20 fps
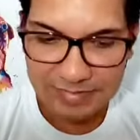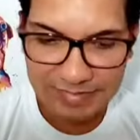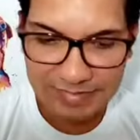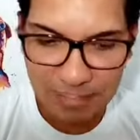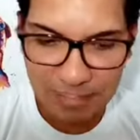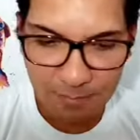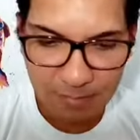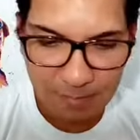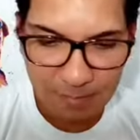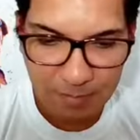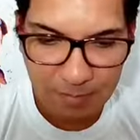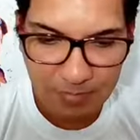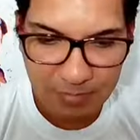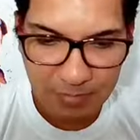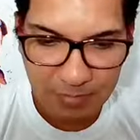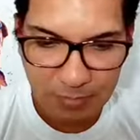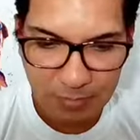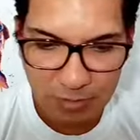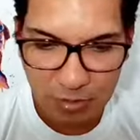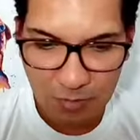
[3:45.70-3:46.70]
Também
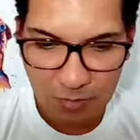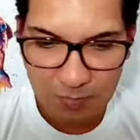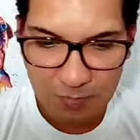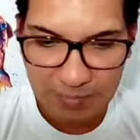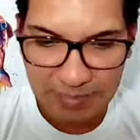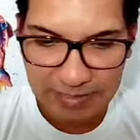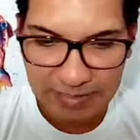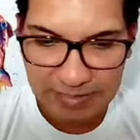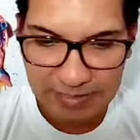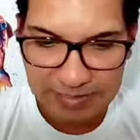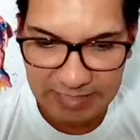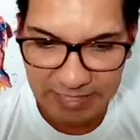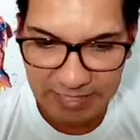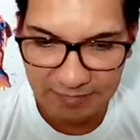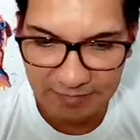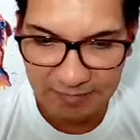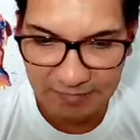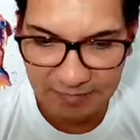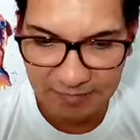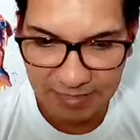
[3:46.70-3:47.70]
podemos
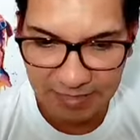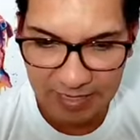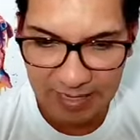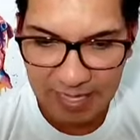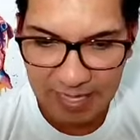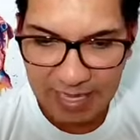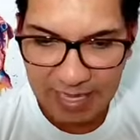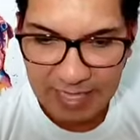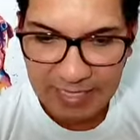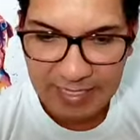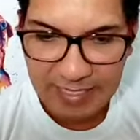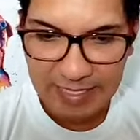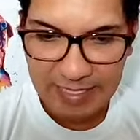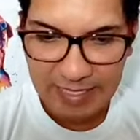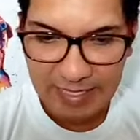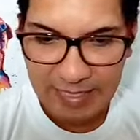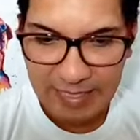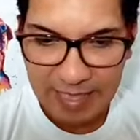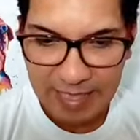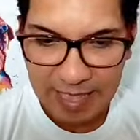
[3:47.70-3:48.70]
observar
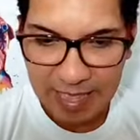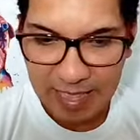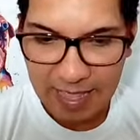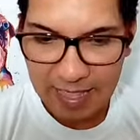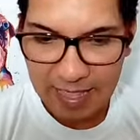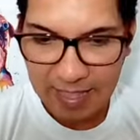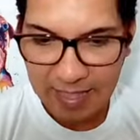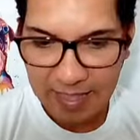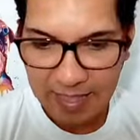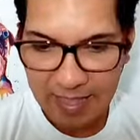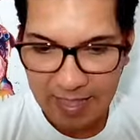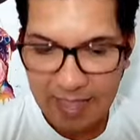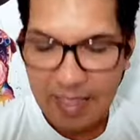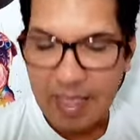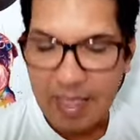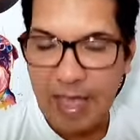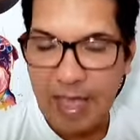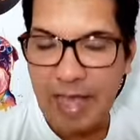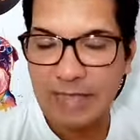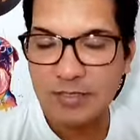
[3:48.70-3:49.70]
que é,
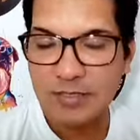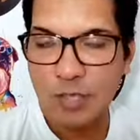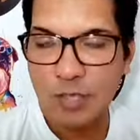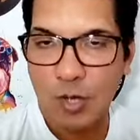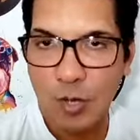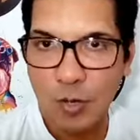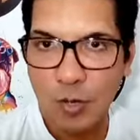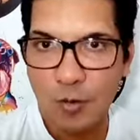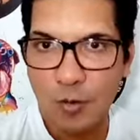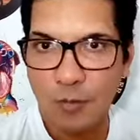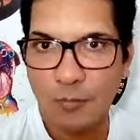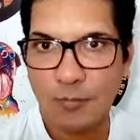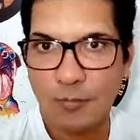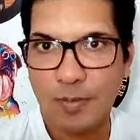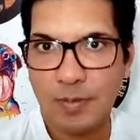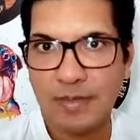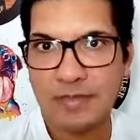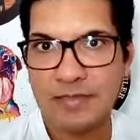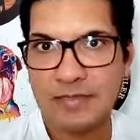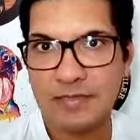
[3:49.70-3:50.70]
as
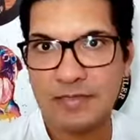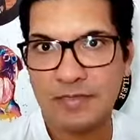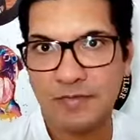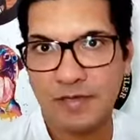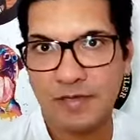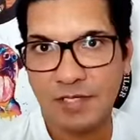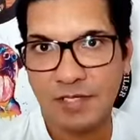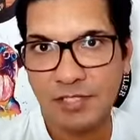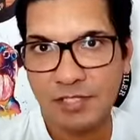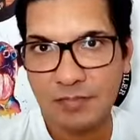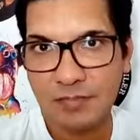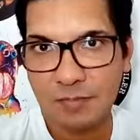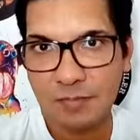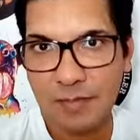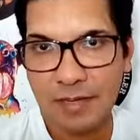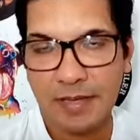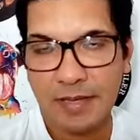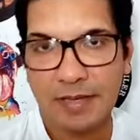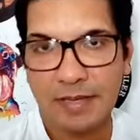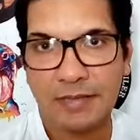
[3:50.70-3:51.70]
roupas, as
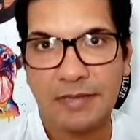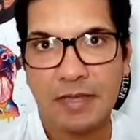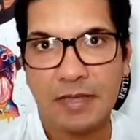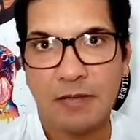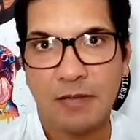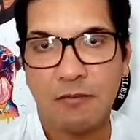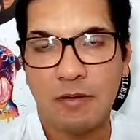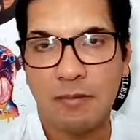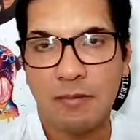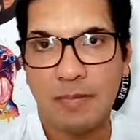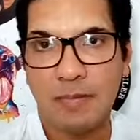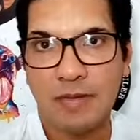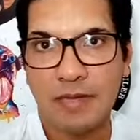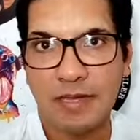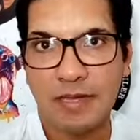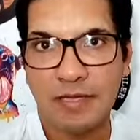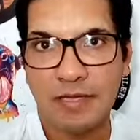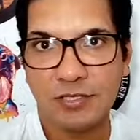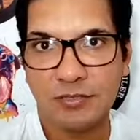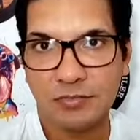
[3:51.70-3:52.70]
vestimentas, o
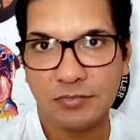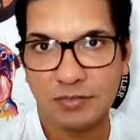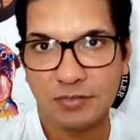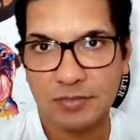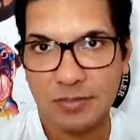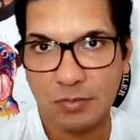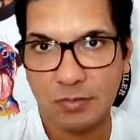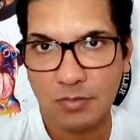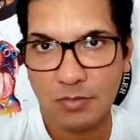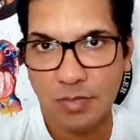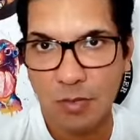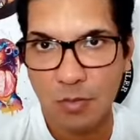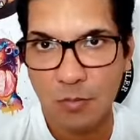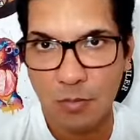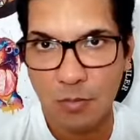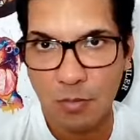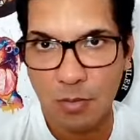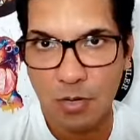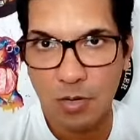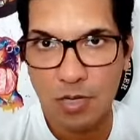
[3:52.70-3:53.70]
ambiente onde o seu
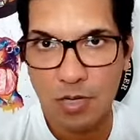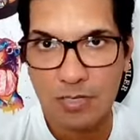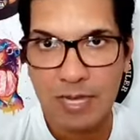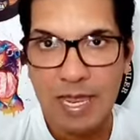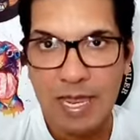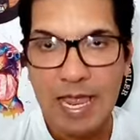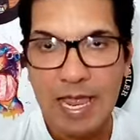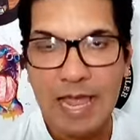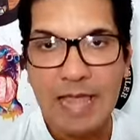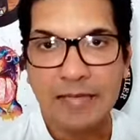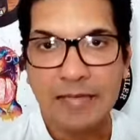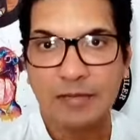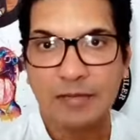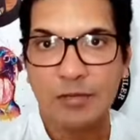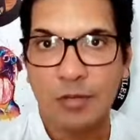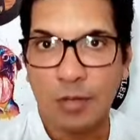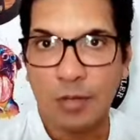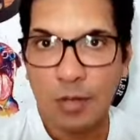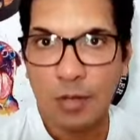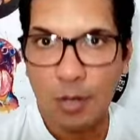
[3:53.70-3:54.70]
cão mora,
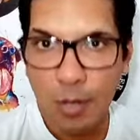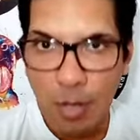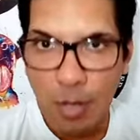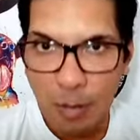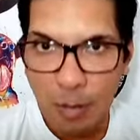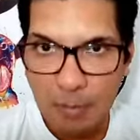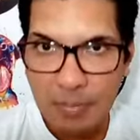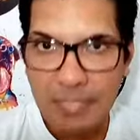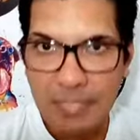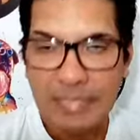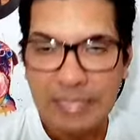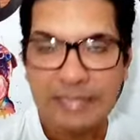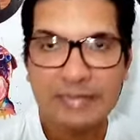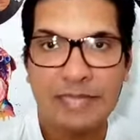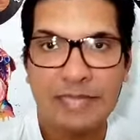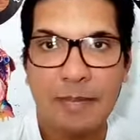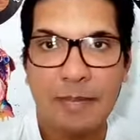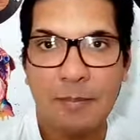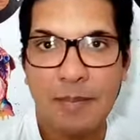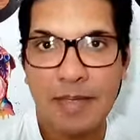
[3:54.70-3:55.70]
dorme,
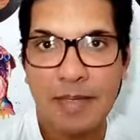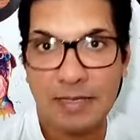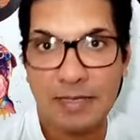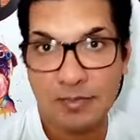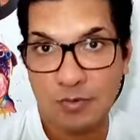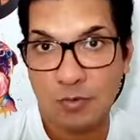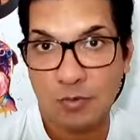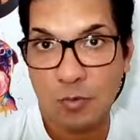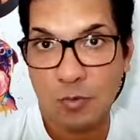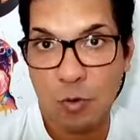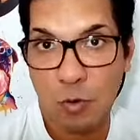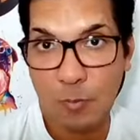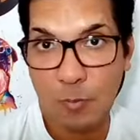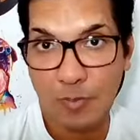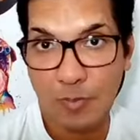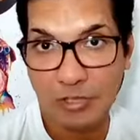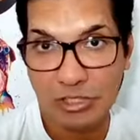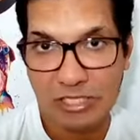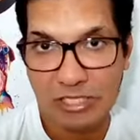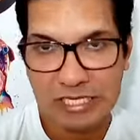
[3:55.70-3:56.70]
também as
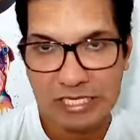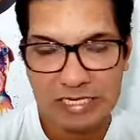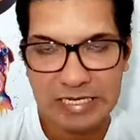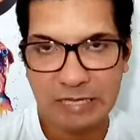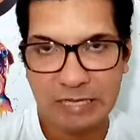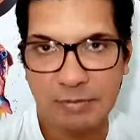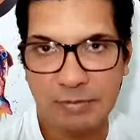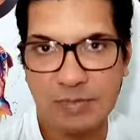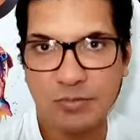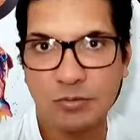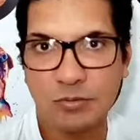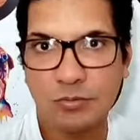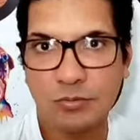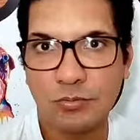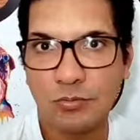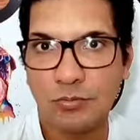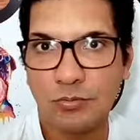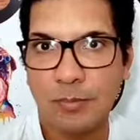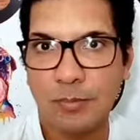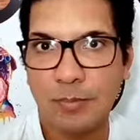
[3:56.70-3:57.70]
roupas de cama, isso
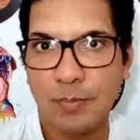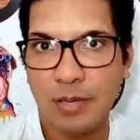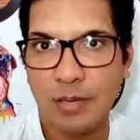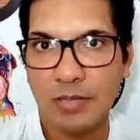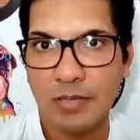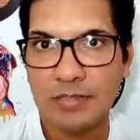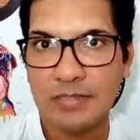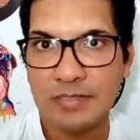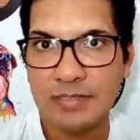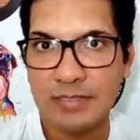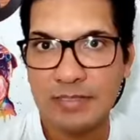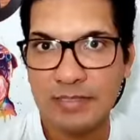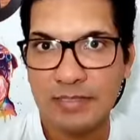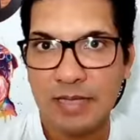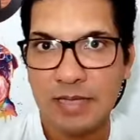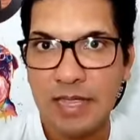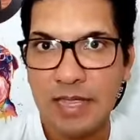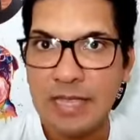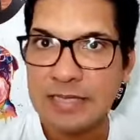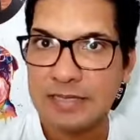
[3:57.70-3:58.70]
tudo pode
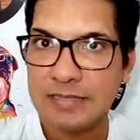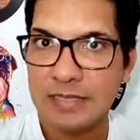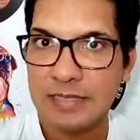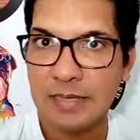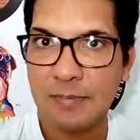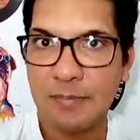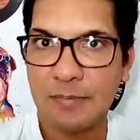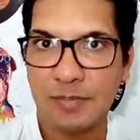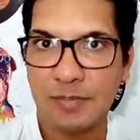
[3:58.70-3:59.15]
sim ser